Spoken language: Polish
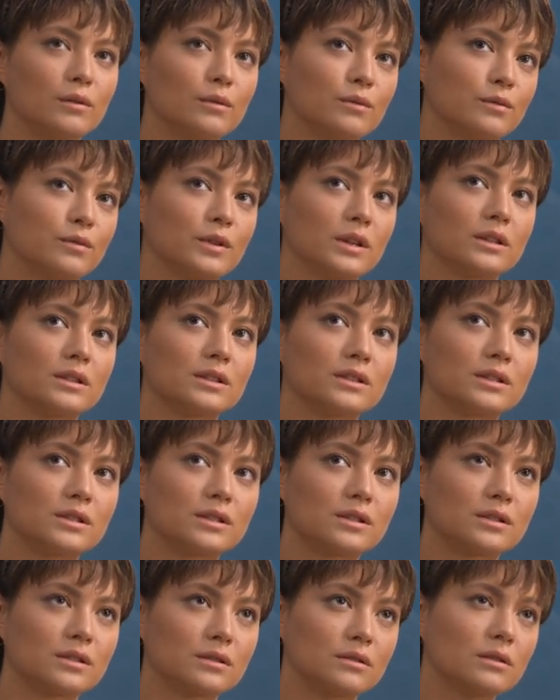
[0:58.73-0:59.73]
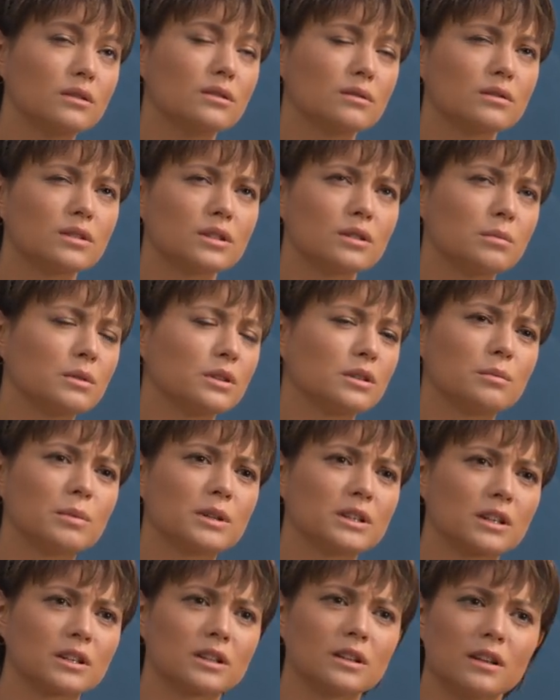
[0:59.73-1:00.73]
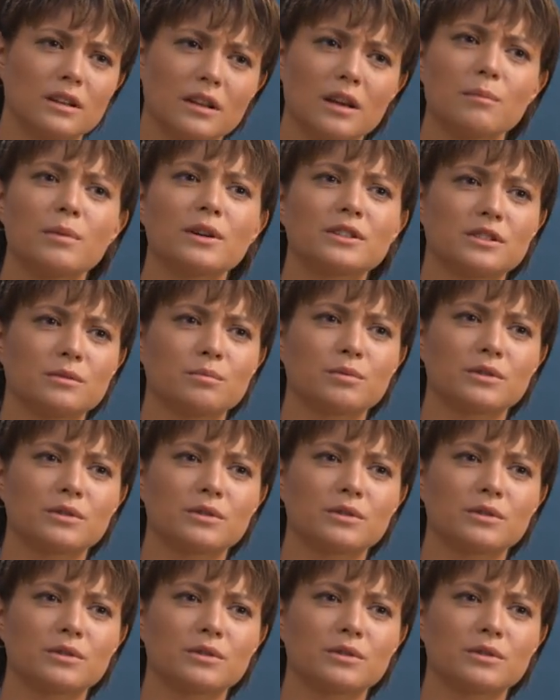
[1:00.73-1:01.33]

więc no, chyba, chyba tak na, najbardziej